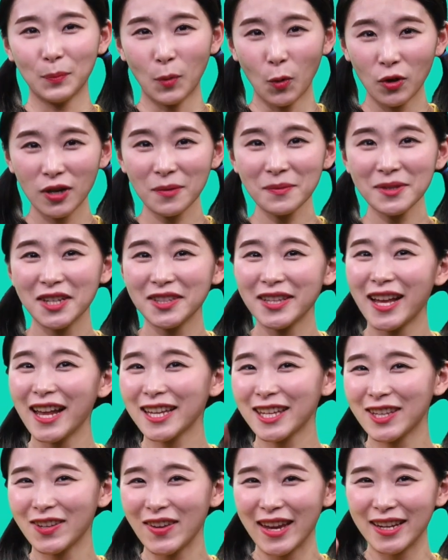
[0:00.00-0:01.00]
복음
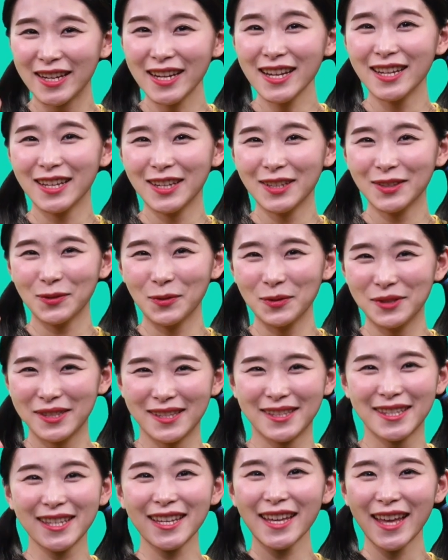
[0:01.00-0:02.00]
전할 기회를
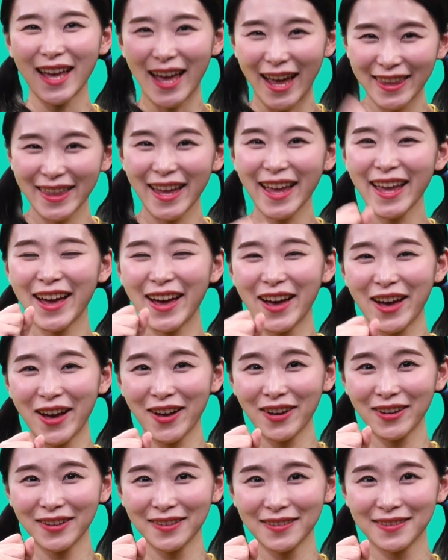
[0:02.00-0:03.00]
놓치지
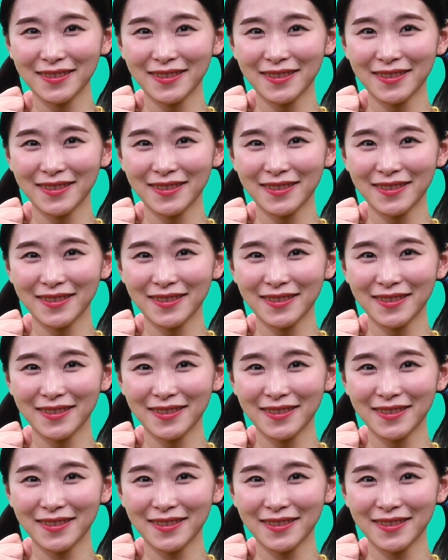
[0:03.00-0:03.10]
않아요.